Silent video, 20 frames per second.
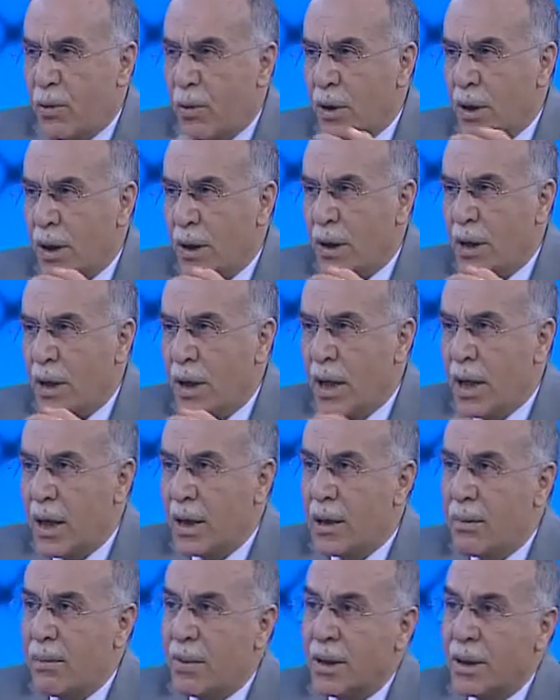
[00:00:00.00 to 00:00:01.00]
Orada
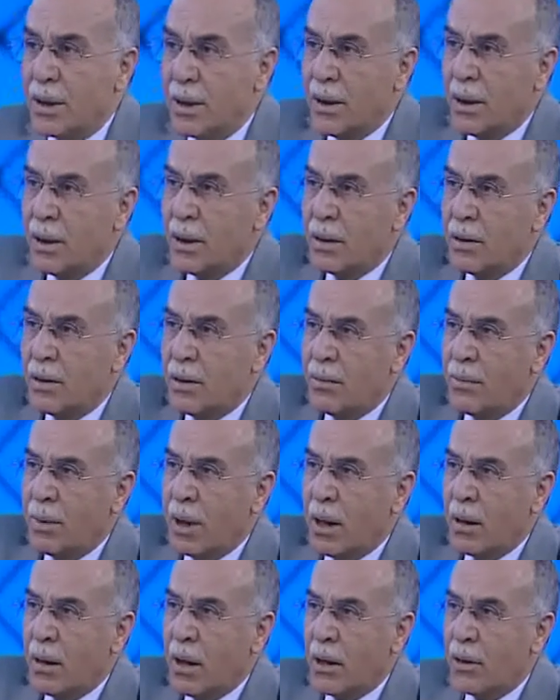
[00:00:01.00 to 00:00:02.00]
dinleyenlerden birisi bir
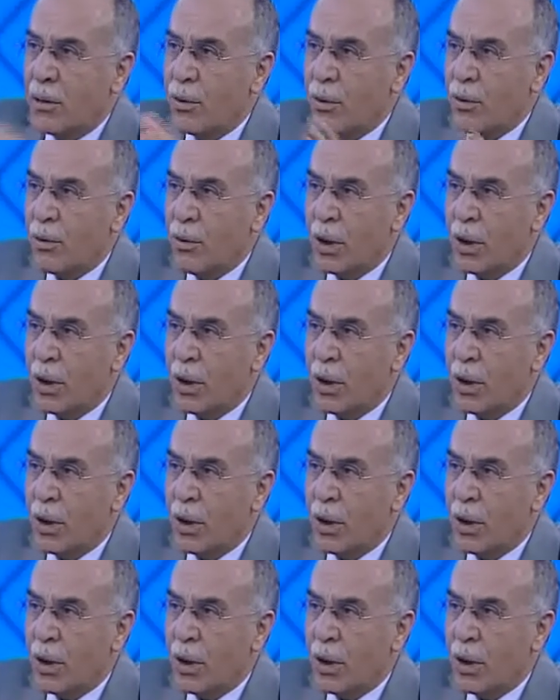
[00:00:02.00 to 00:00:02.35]
el kaldırıyor.